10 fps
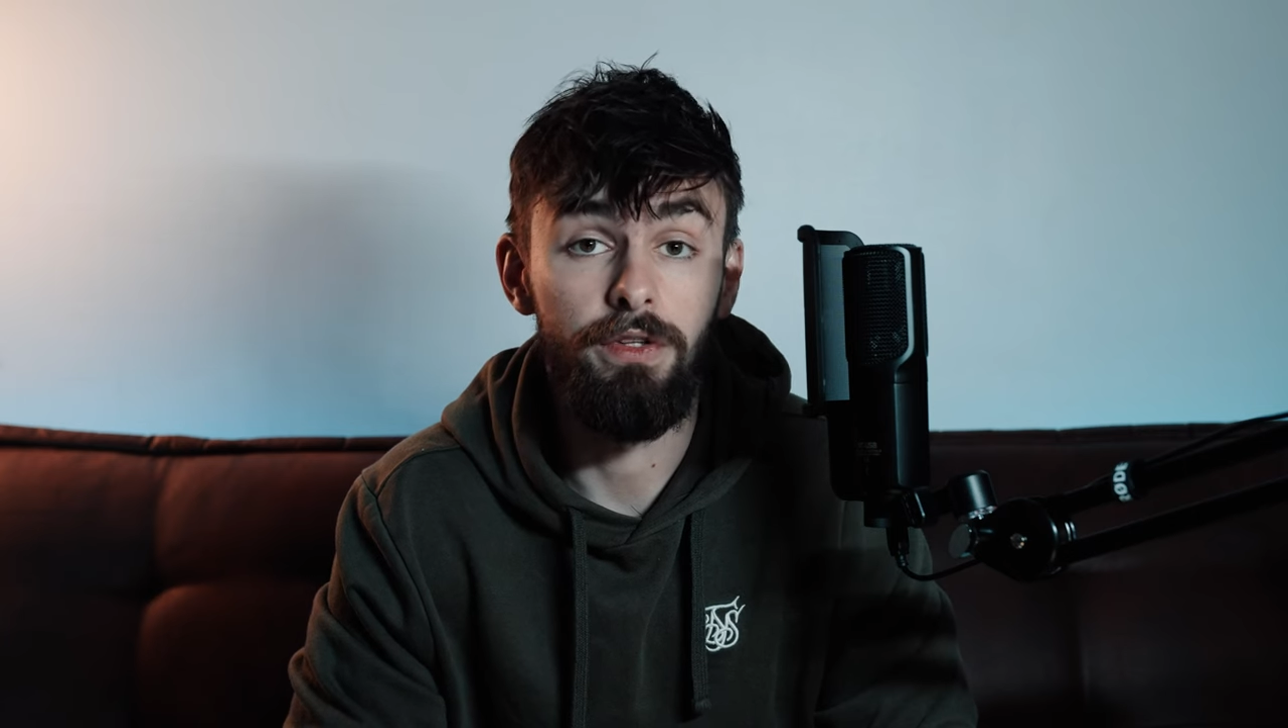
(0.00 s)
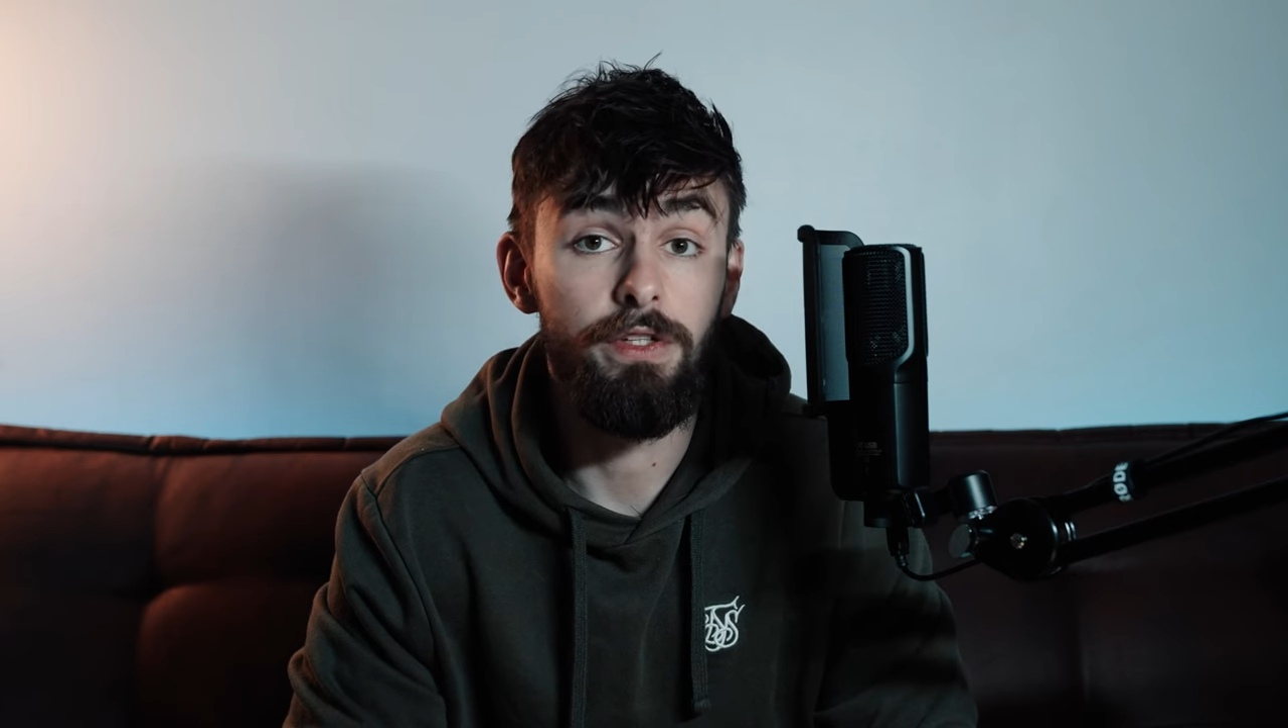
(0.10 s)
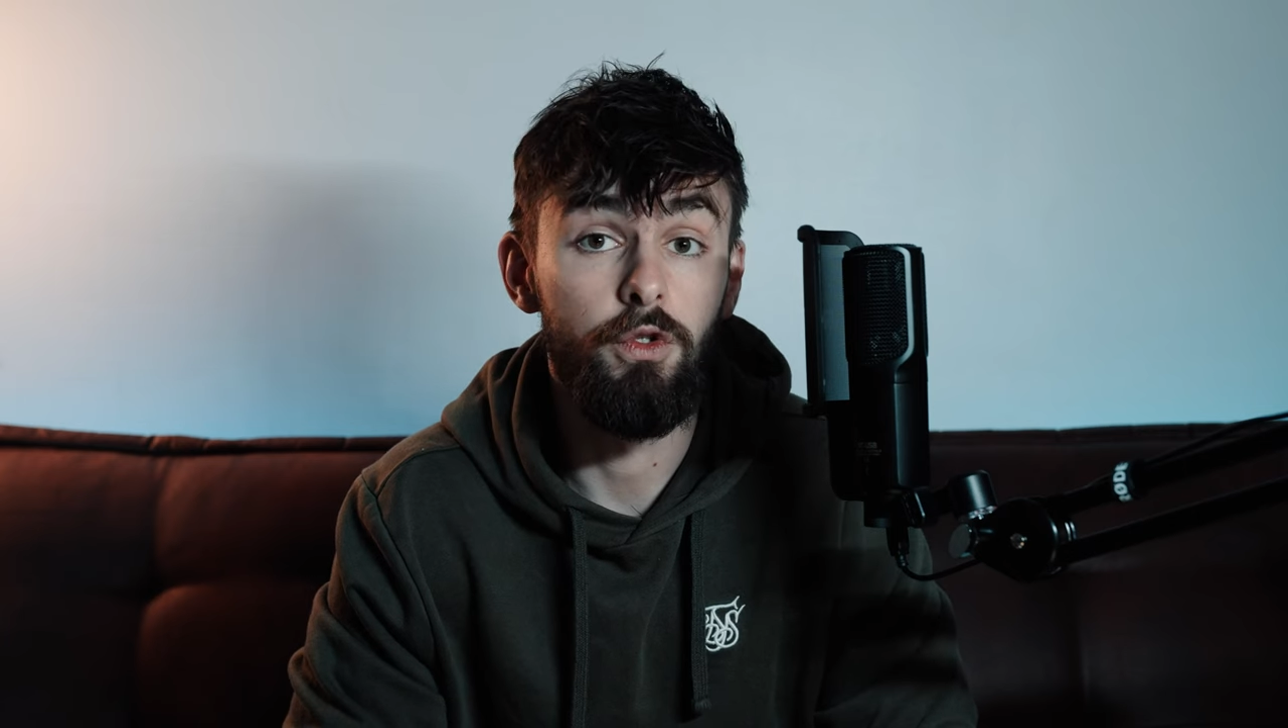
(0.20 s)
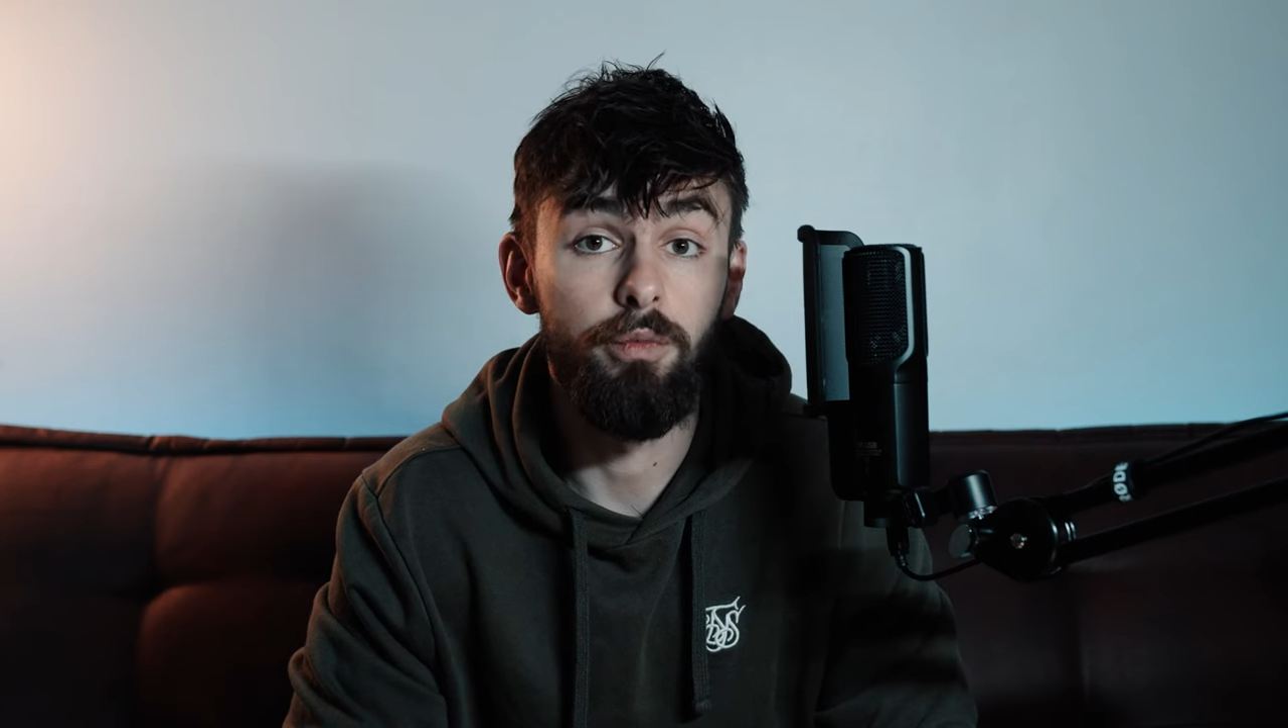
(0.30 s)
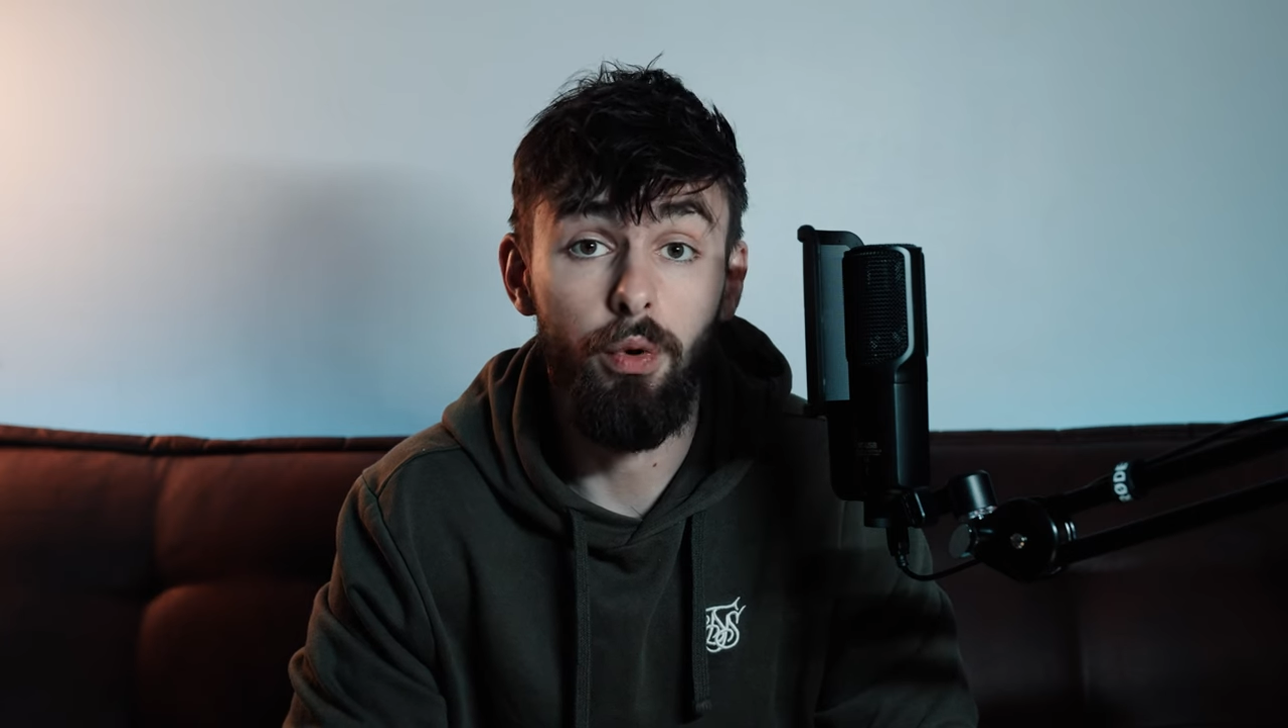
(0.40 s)
une
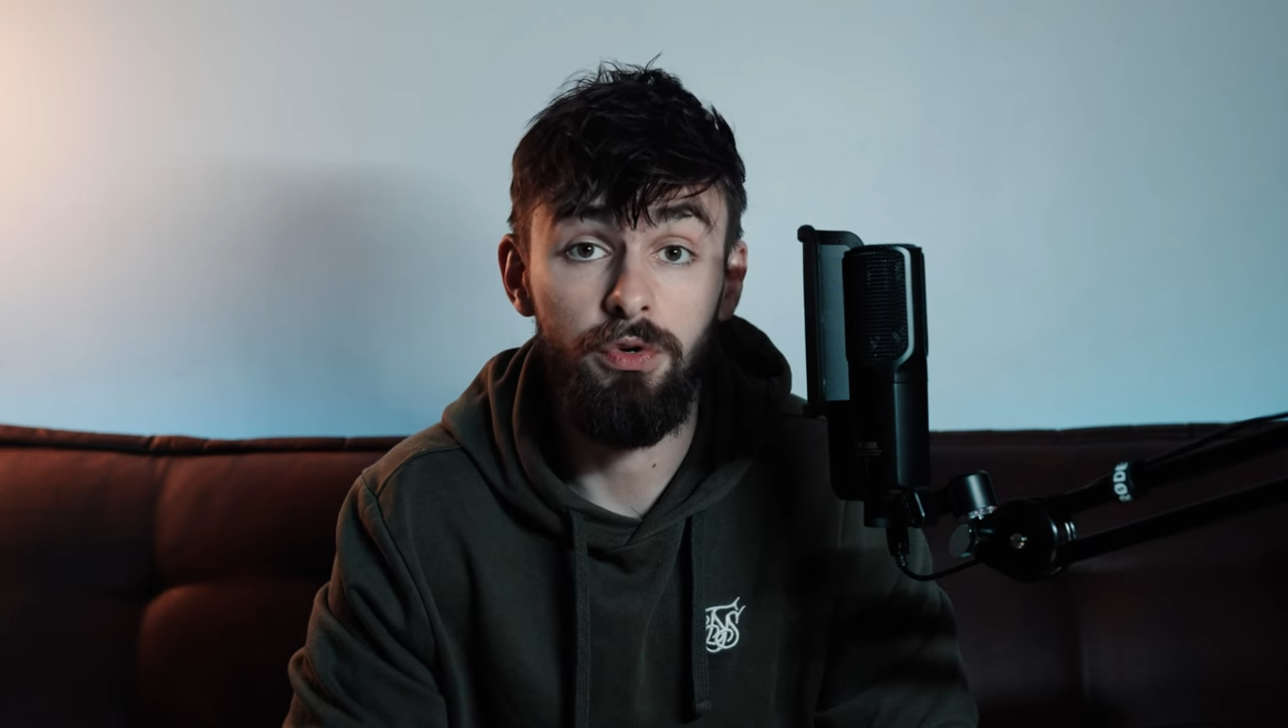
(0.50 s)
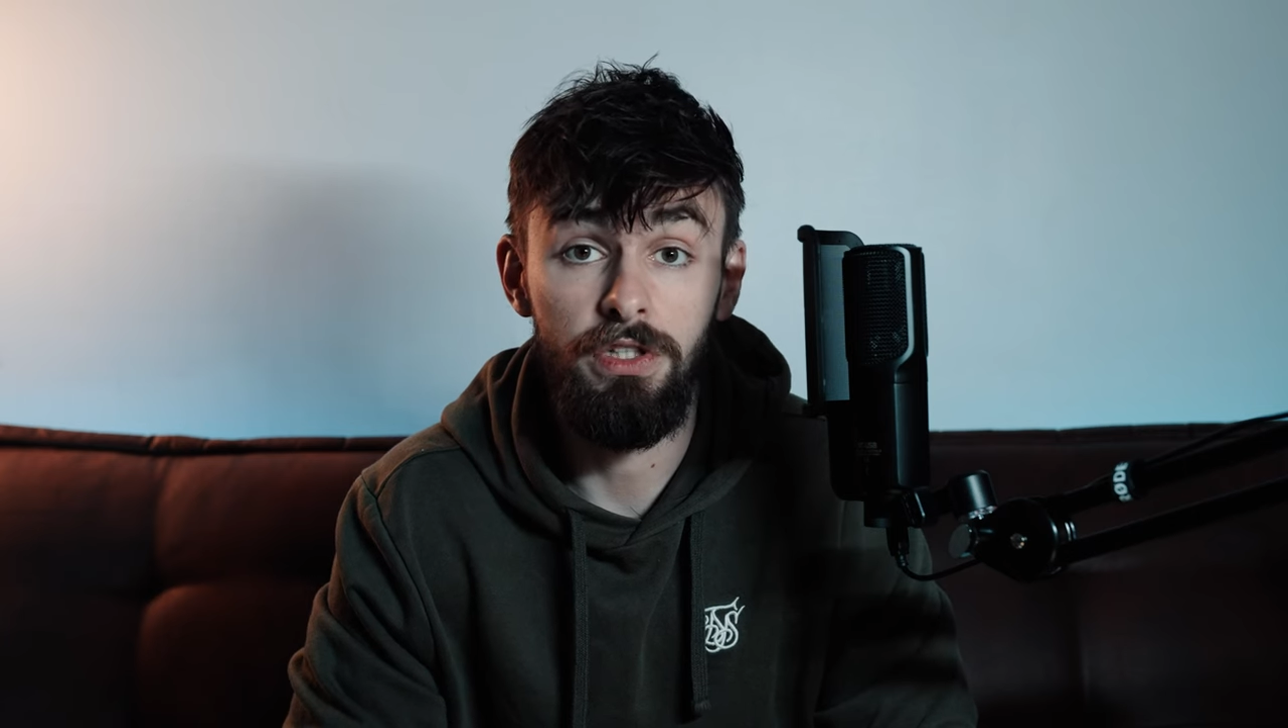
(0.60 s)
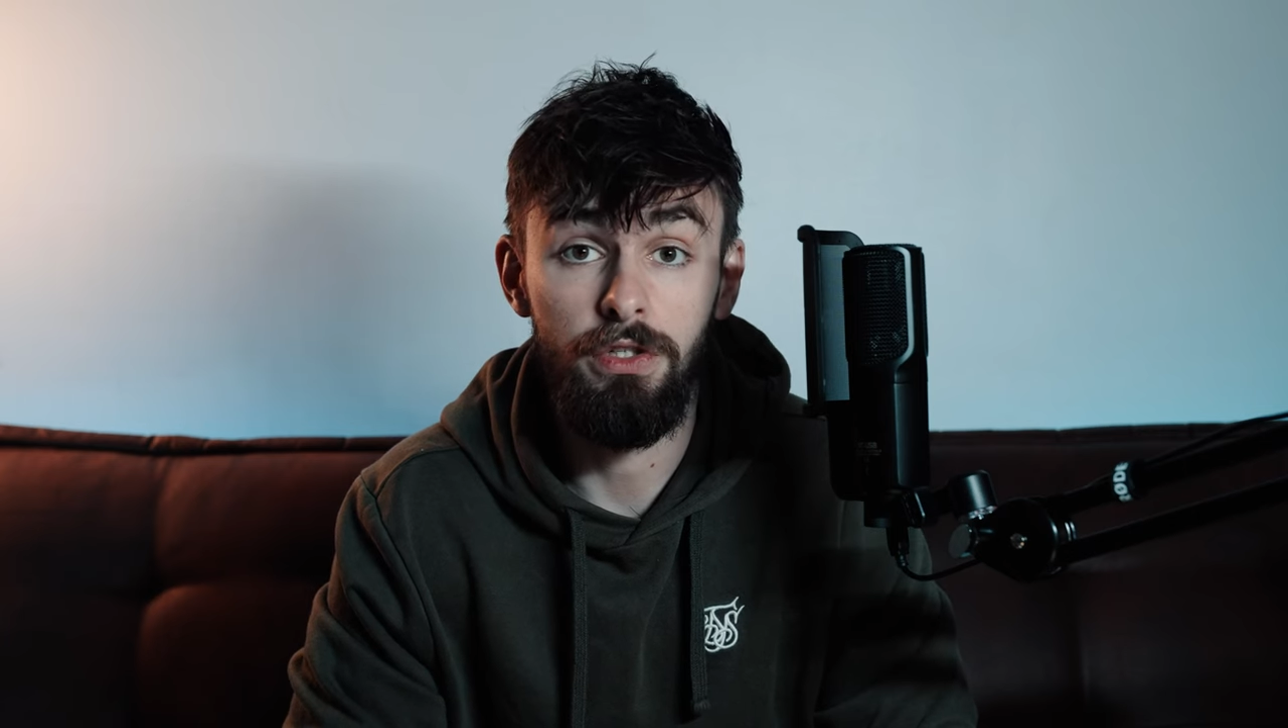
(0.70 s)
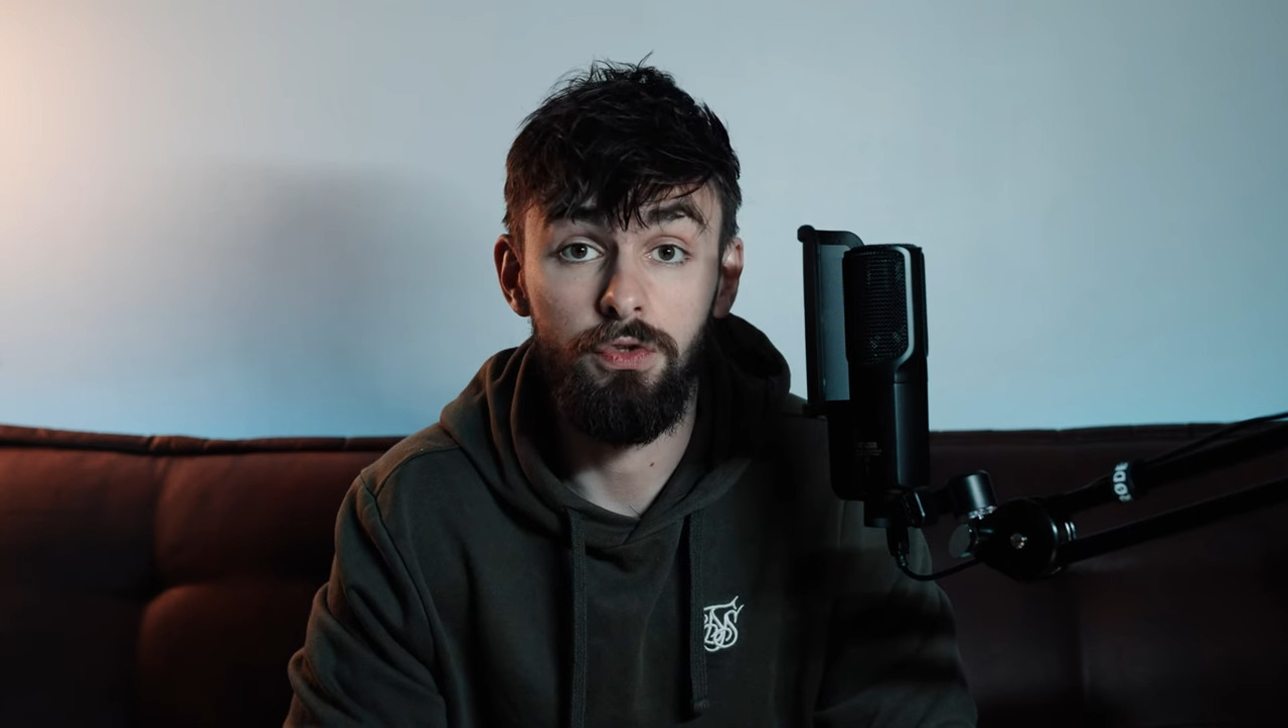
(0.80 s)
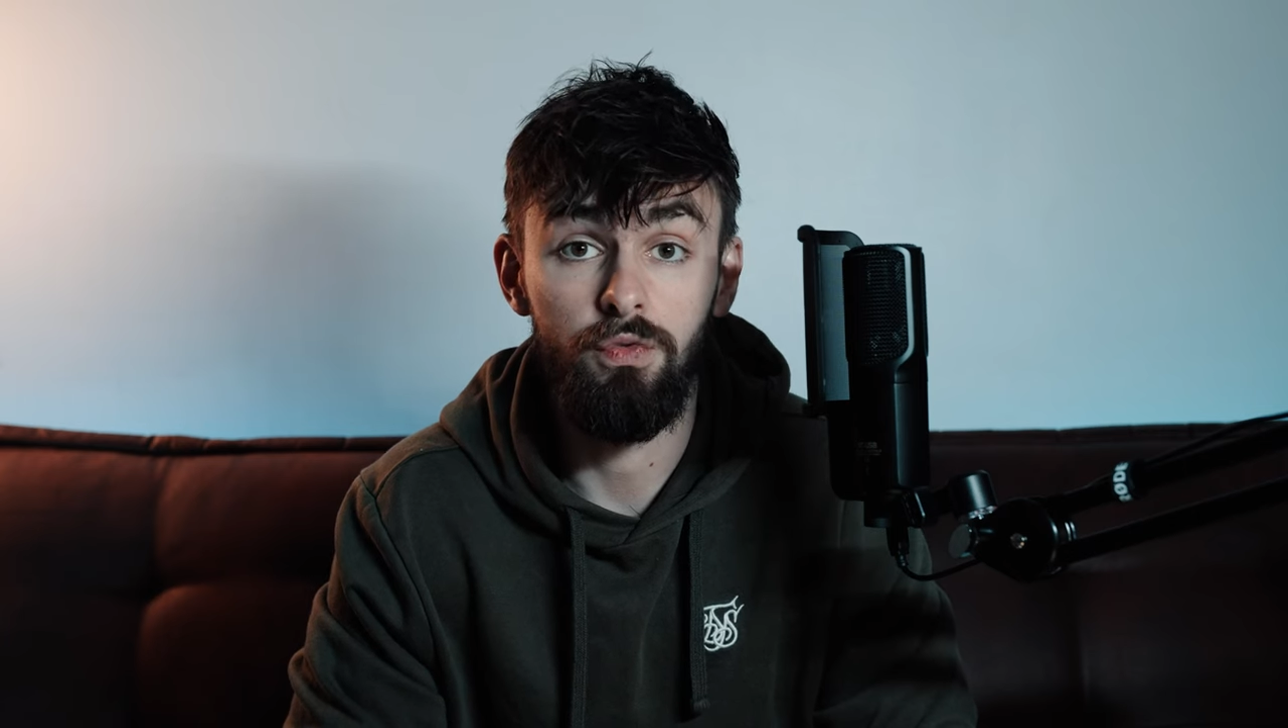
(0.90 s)
liste de projets que je